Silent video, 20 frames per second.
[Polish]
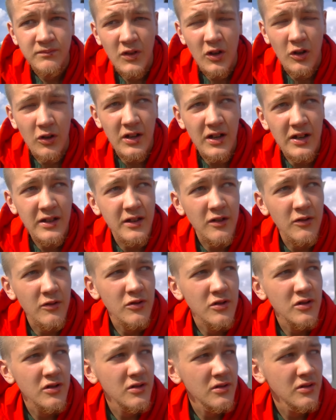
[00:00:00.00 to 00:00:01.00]
Kolejne
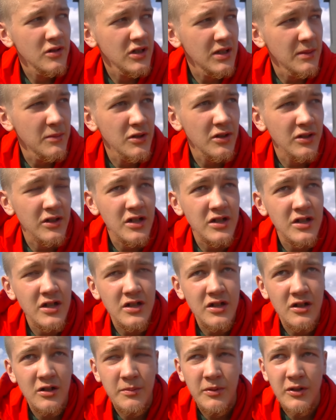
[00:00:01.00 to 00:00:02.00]
już
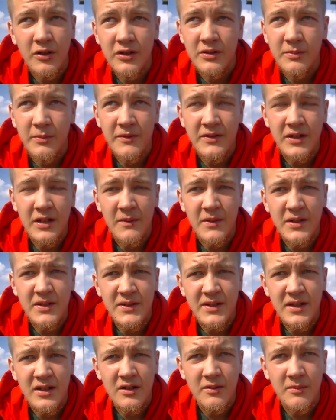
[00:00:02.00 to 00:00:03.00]
73. obchody Powstania
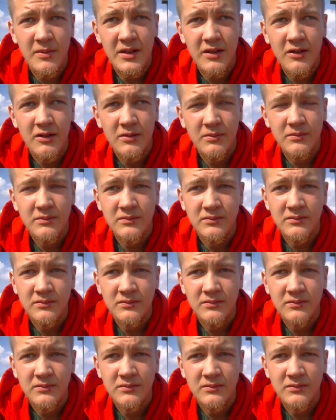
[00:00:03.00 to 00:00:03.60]
Warszawskiego będą